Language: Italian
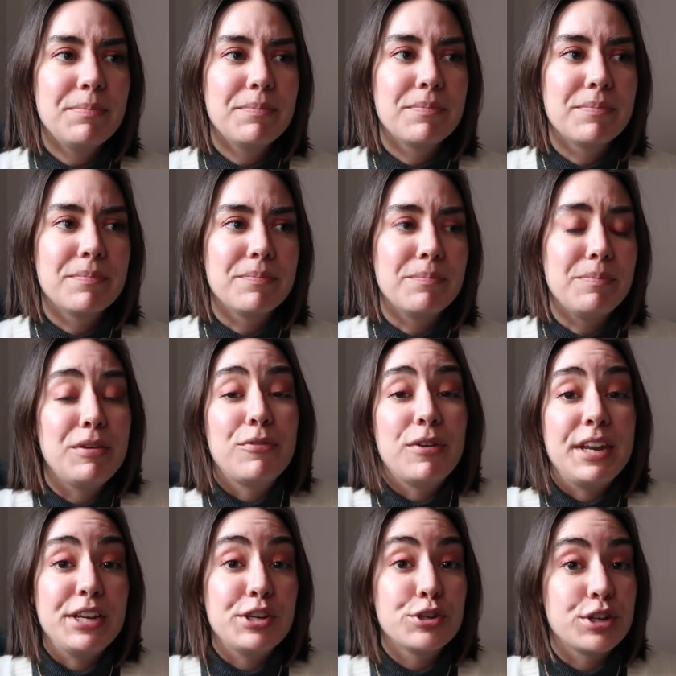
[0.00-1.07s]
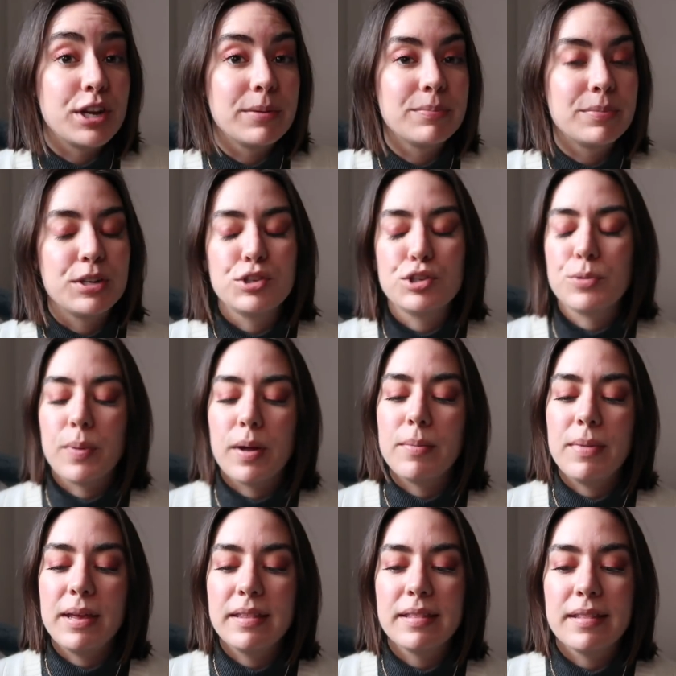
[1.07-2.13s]
mi ferisce
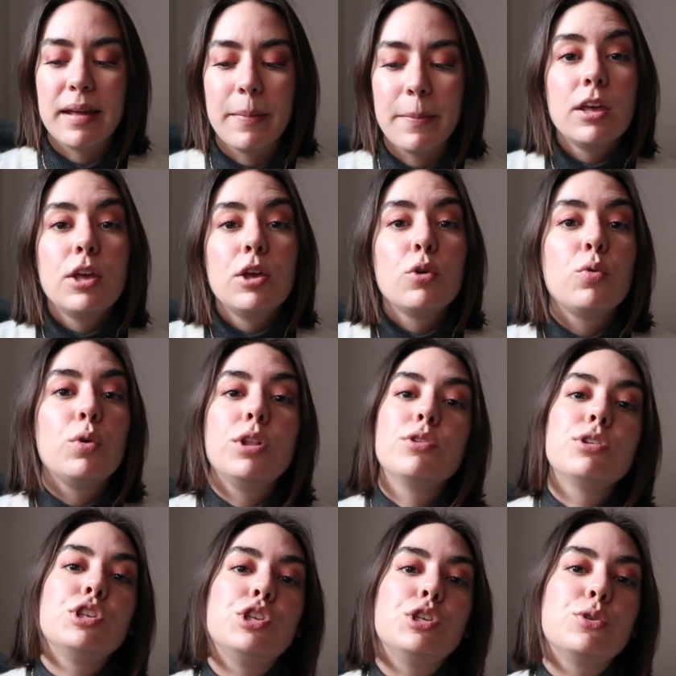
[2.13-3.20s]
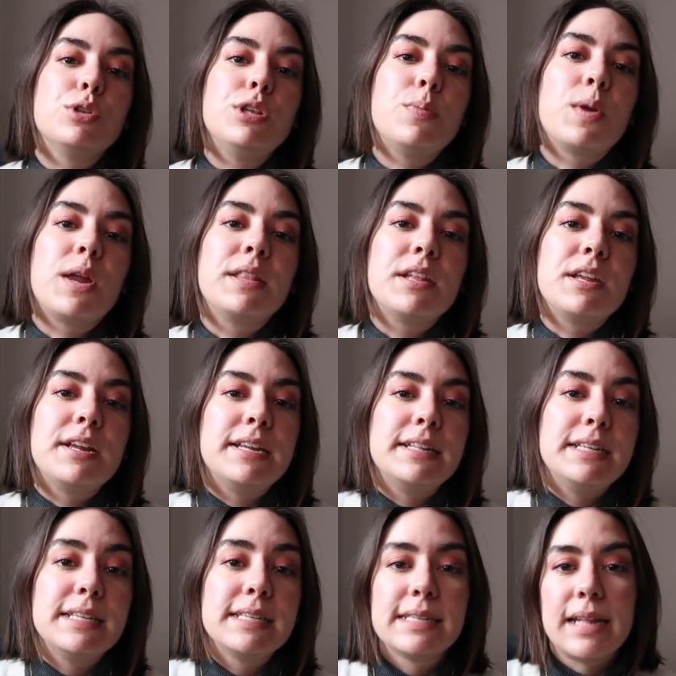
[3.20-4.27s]
principalmente quindi ho deciso di prendere le
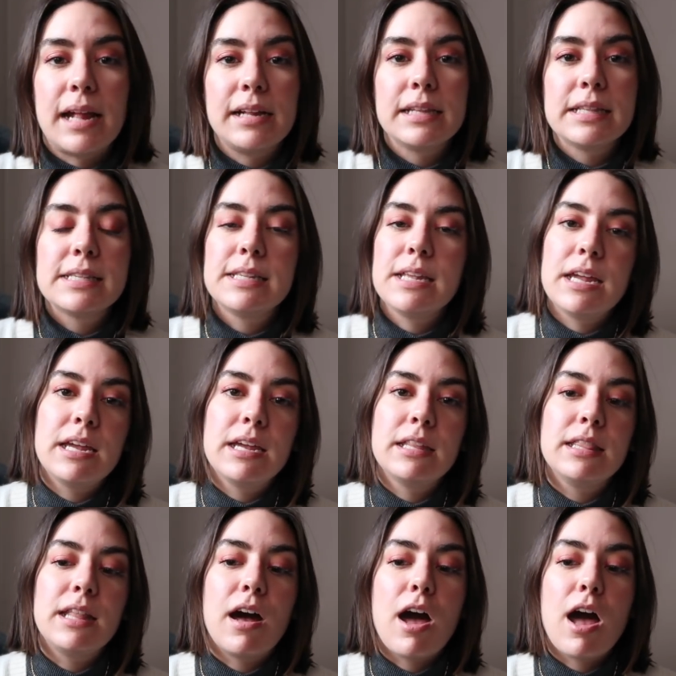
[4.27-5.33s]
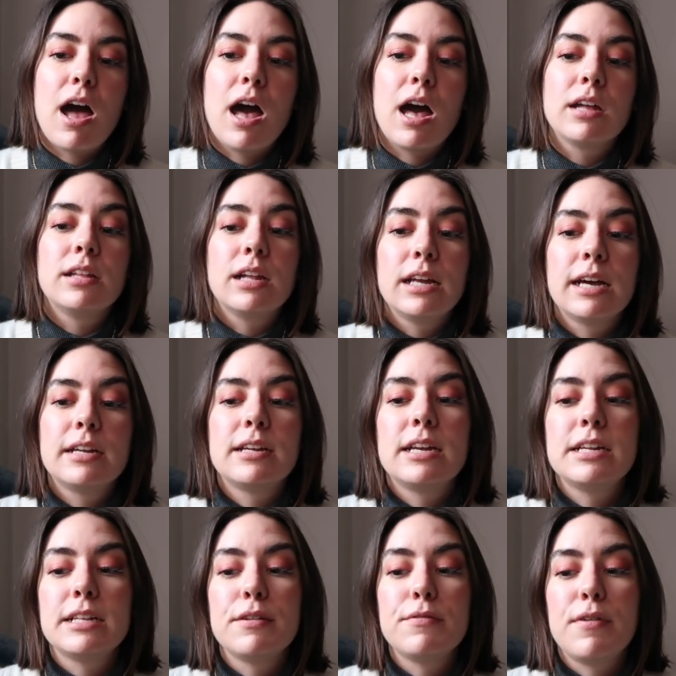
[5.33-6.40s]
distanze da, dal
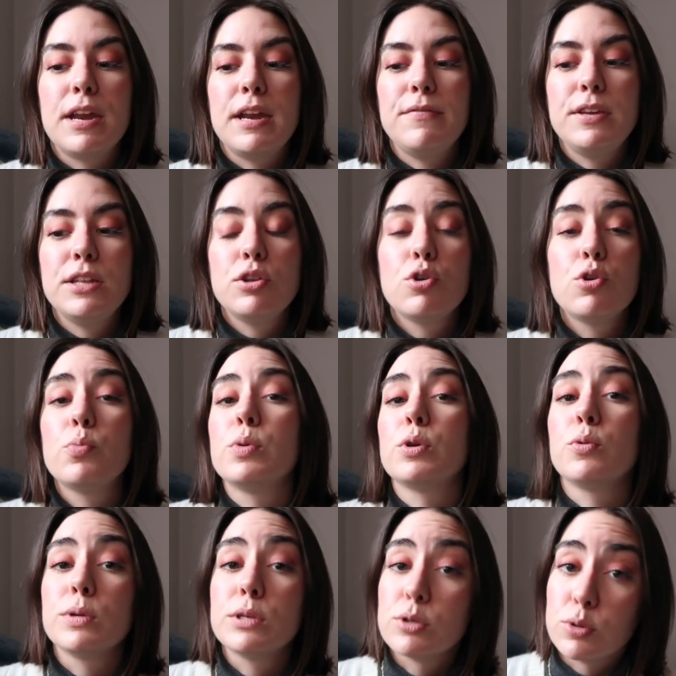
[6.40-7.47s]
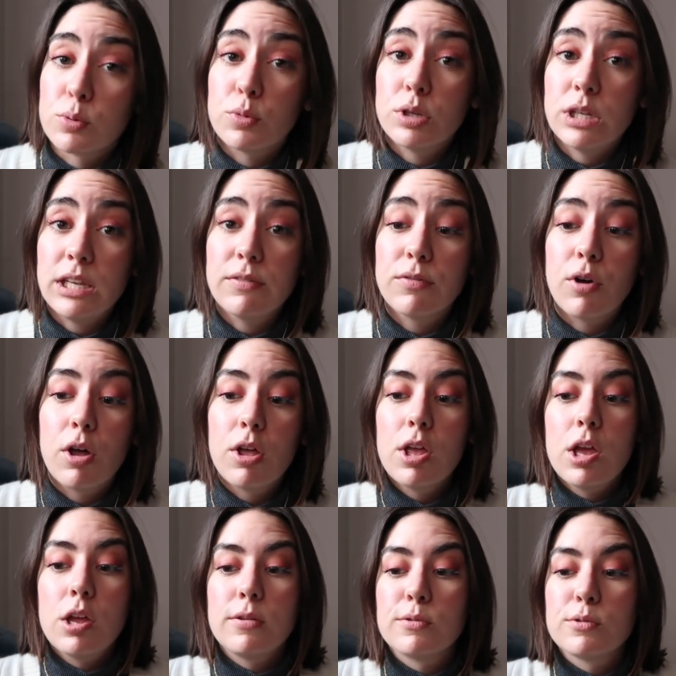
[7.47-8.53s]
canale dal fare i video per questo motivo
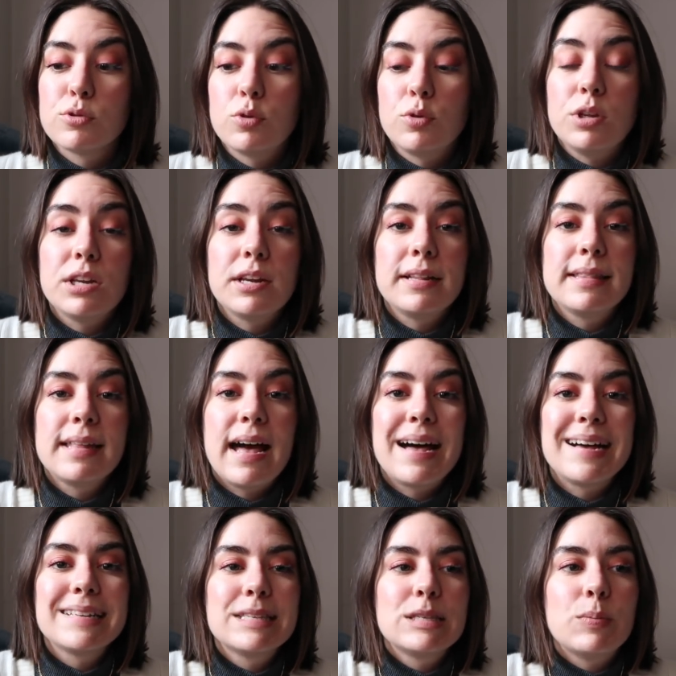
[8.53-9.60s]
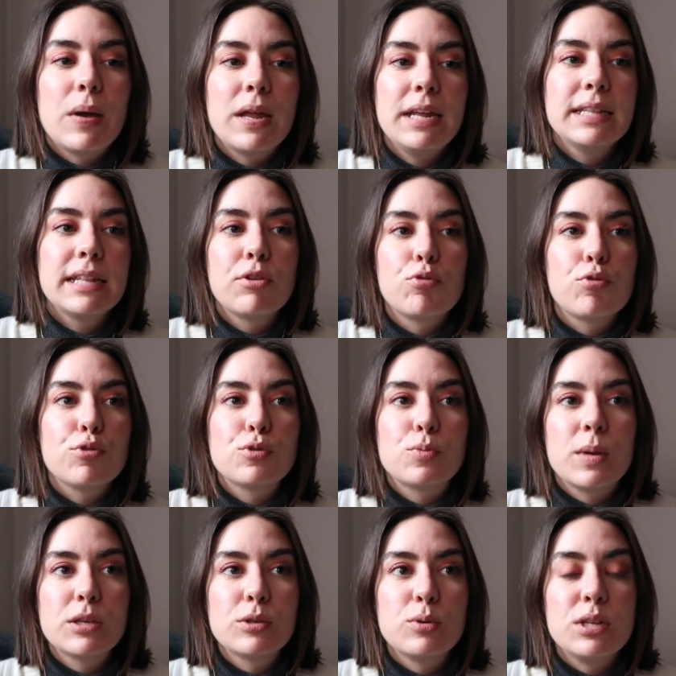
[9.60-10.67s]
non sono in realtà sparita, non ho
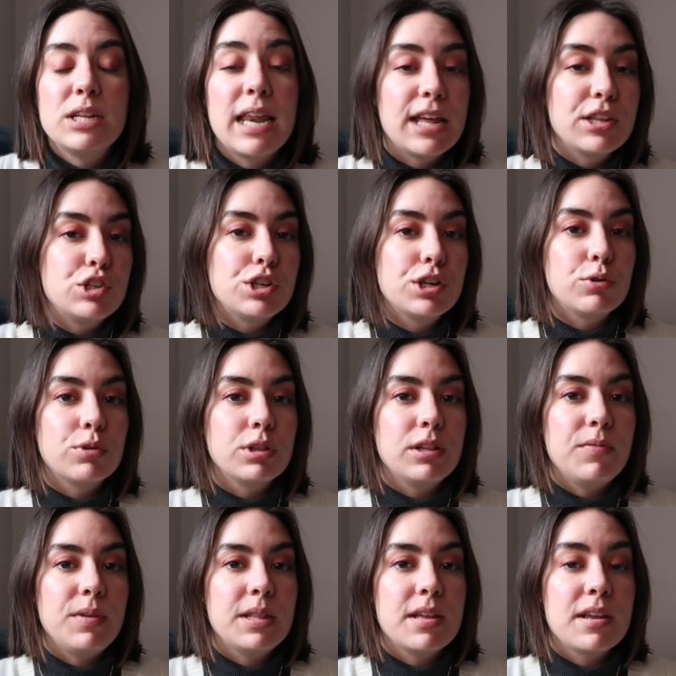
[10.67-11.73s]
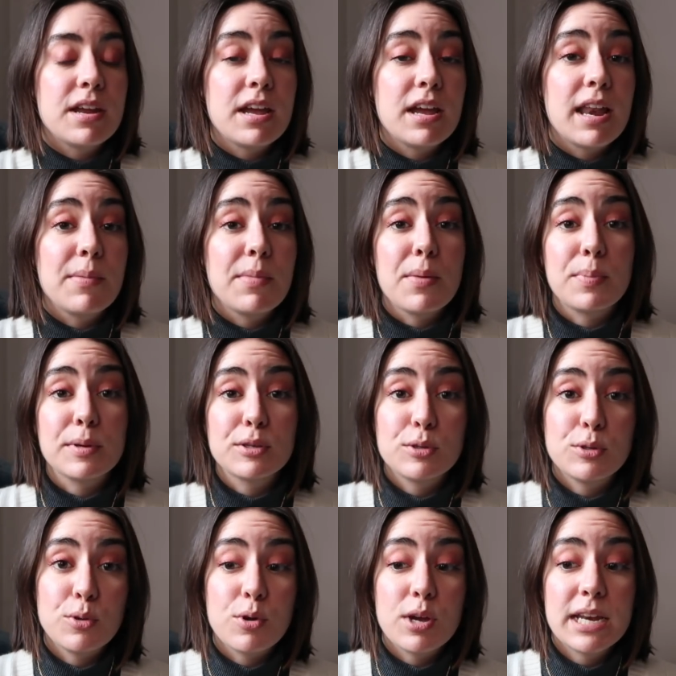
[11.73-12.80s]
smesso di leggere e condividere la mia
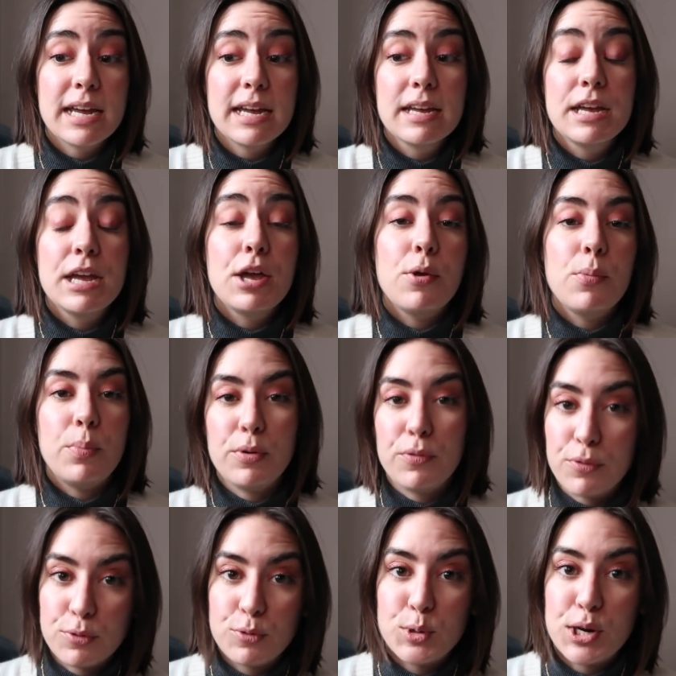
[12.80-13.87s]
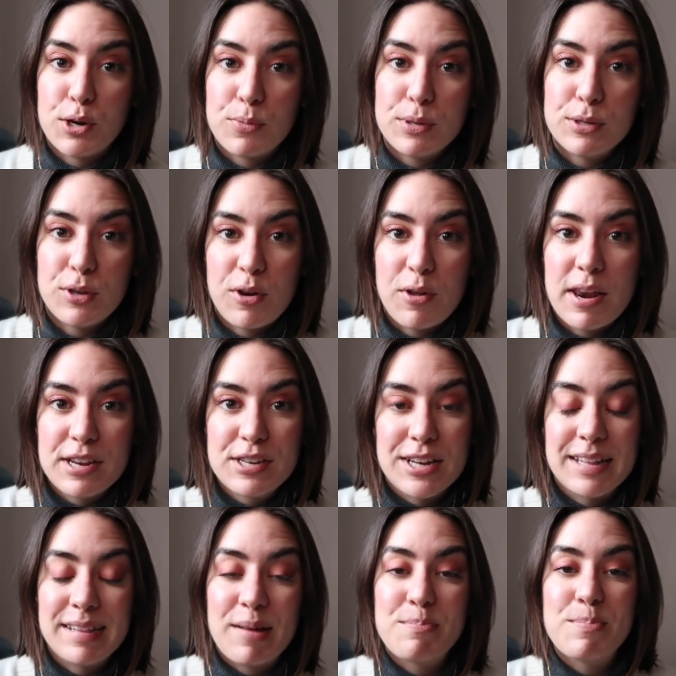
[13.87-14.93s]
passione per fortuna non mi sono
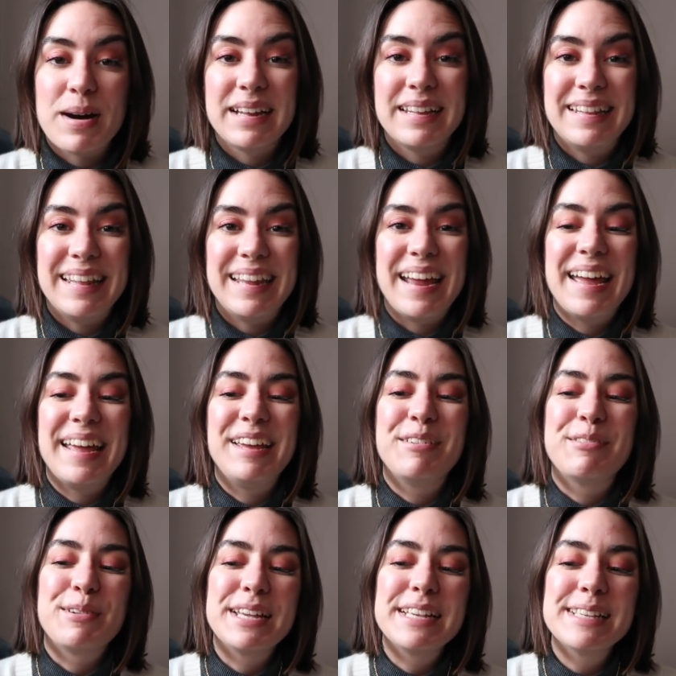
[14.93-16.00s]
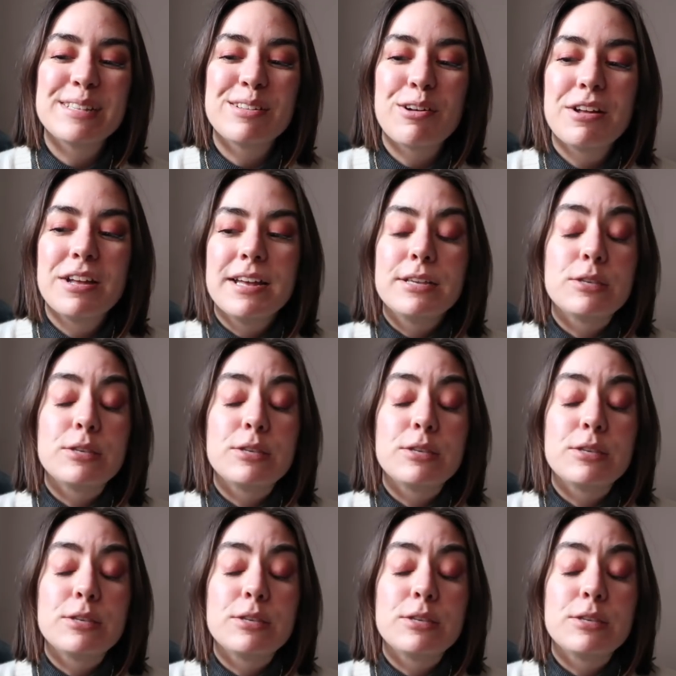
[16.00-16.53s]
lasciata battere in questo,